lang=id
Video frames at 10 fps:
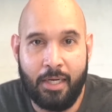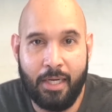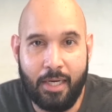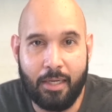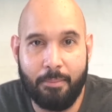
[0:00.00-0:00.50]

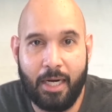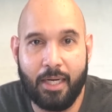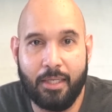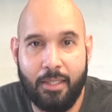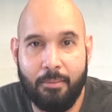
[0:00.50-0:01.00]
Dengan
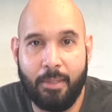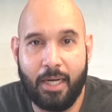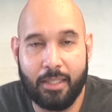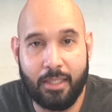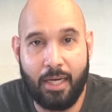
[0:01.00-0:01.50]
kemenangan ini
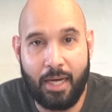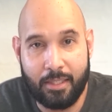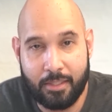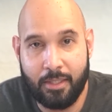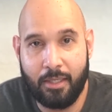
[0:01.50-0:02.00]
berarti
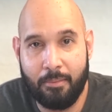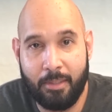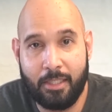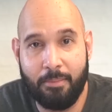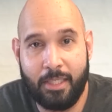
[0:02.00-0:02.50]
Arsenal
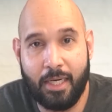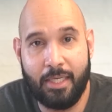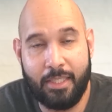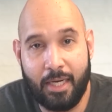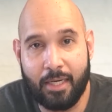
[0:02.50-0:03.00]
masih
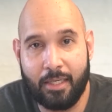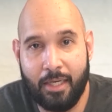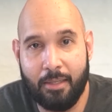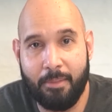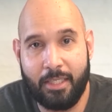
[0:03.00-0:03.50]
menjaga jarak
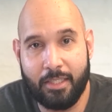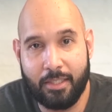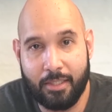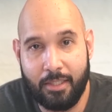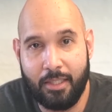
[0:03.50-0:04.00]
dengan
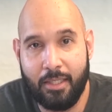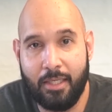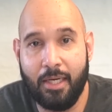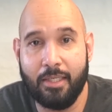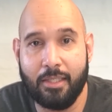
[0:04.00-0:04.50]
Manchester City
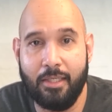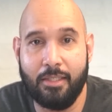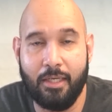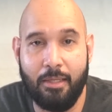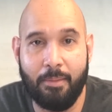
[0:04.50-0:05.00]
dengan
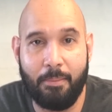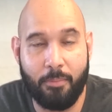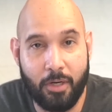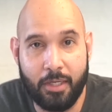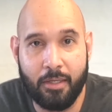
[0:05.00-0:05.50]
selisih 5
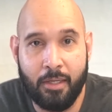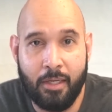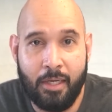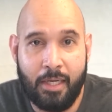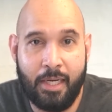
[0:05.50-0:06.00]
poin
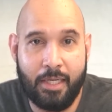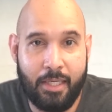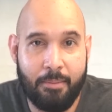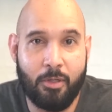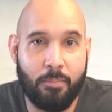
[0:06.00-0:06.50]
dan
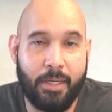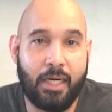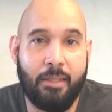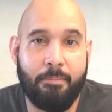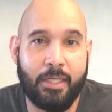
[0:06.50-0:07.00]
ini
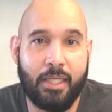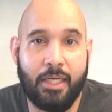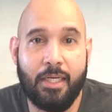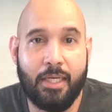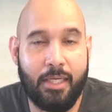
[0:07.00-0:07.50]
merupakan
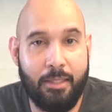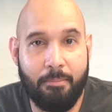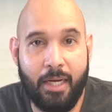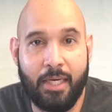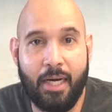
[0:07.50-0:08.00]
pertandingan
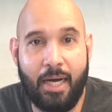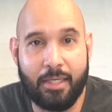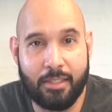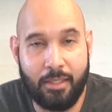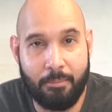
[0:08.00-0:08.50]
kelima yang
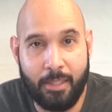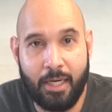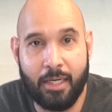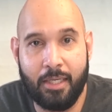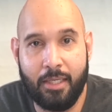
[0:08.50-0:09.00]
Arsenal
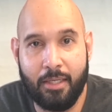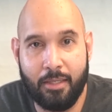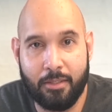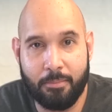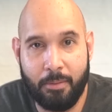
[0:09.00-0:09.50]
menang di
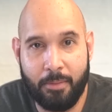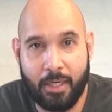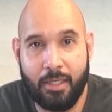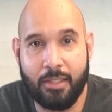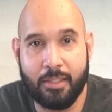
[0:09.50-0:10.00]
English Premier
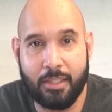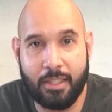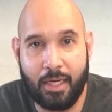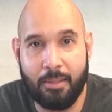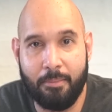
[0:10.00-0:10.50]
League
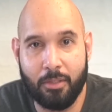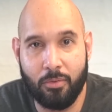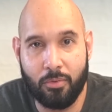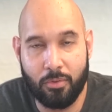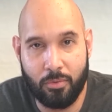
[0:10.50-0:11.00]
secara
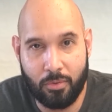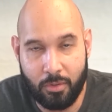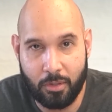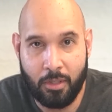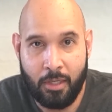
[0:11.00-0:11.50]

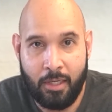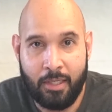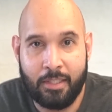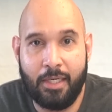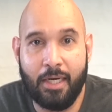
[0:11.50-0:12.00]
berturut-turut.
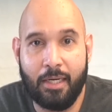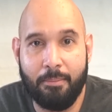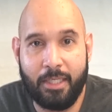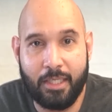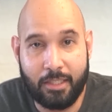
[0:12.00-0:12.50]
Sedangkan
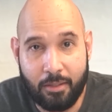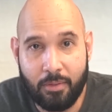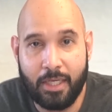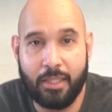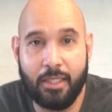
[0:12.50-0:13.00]
Manchester
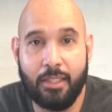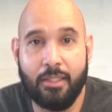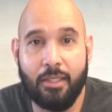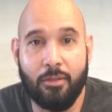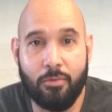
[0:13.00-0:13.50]

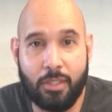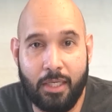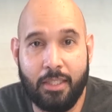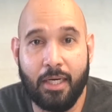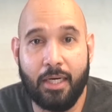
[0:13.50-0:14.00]
United tentu
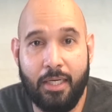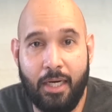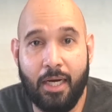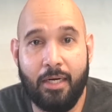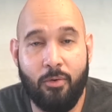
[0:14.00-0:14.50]
saja
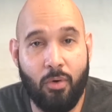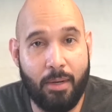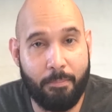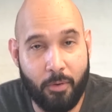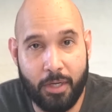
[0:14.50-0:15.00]
kehilangan
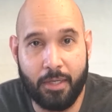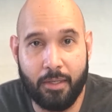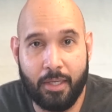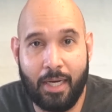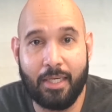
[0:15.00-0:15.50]
2 poin
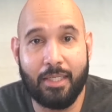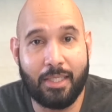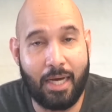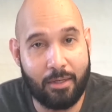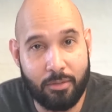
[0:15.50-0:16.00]
karena
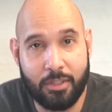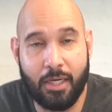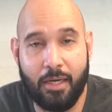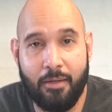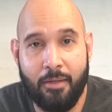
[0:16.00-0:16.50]

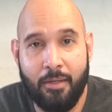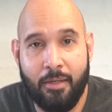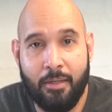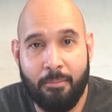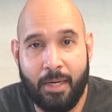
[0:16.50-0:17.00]
seharusnya
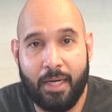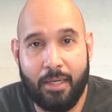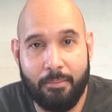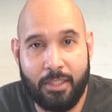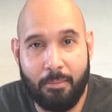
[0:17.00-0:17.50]

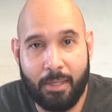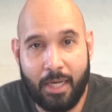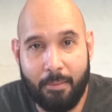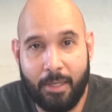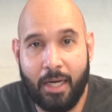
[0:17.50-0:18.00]
mereka bisa
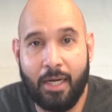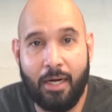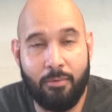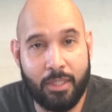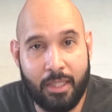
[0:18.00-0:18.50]
meraih kemenangan
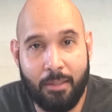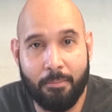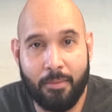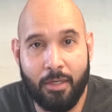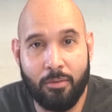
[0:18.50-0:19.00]
lawan
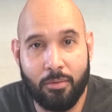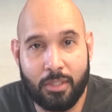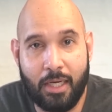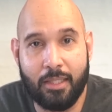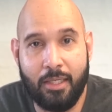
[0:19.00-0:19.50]
tim yang untuk
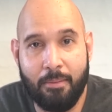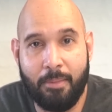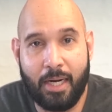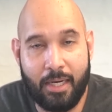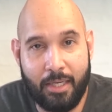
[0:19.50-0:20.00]
saat ini
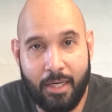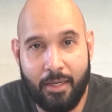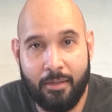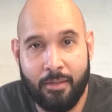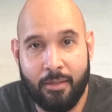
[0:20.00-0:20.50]

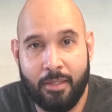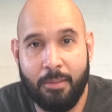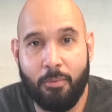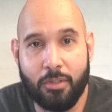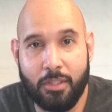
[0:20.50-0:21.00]
berada di
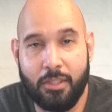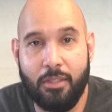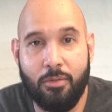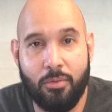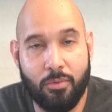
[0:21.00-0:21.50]

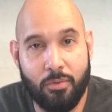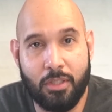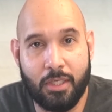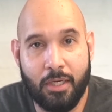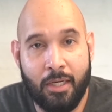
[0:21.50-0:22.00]
posisi juru
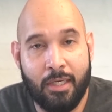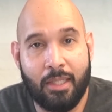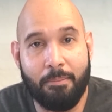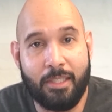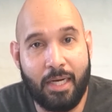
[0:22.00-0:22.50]
kunci.
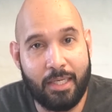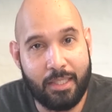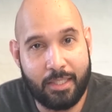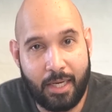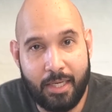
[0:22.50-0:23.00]
Tapi sangat
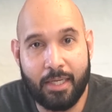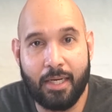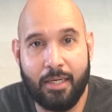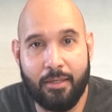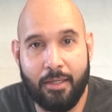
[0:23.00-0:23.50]

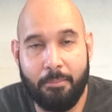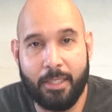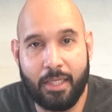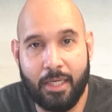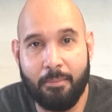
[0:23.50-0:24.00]
disayangkan di
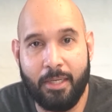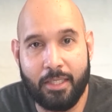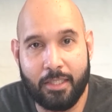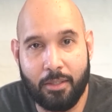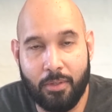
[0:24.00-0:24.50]
pertandingan
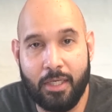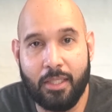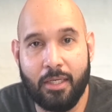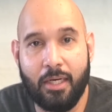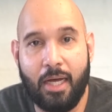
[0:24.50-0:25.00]
Manchester
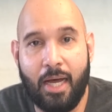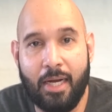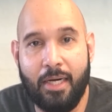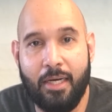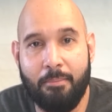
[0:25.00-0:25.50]
United
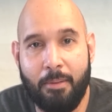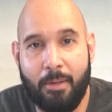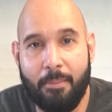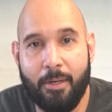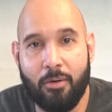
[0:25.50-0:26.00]
ada
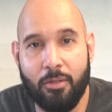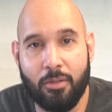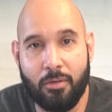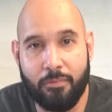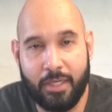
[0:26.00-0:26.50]
beberapa
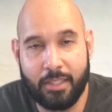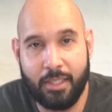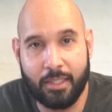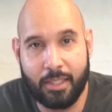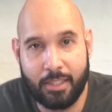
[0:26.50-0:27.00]
kontroversi
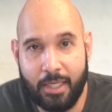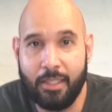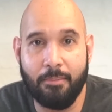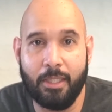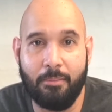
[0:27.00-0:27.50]
yang terjadi
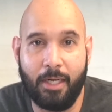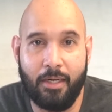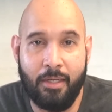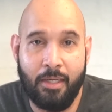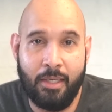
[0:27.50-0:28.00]
teman-teman.
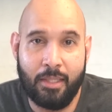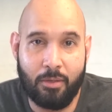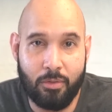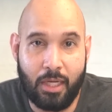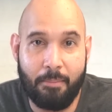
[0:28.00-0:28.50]

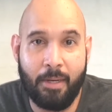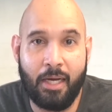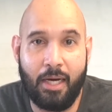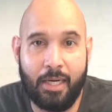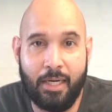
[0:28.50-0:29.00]

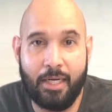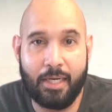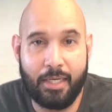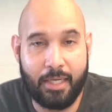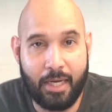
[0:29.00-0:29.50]
Terutama adalah
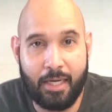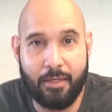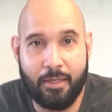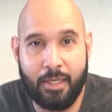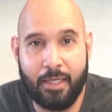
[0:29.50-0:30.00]
red
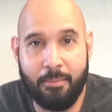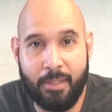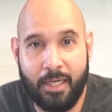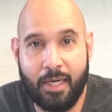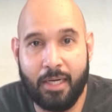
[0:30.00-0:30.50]
card yang
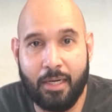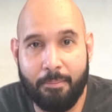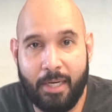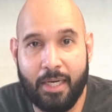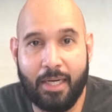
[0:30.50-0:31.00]
diberikan
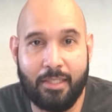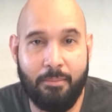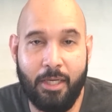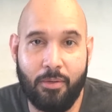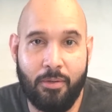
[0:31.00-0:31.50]
kepada
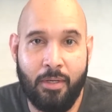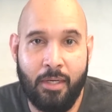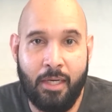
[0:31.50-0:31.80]
Casimiro.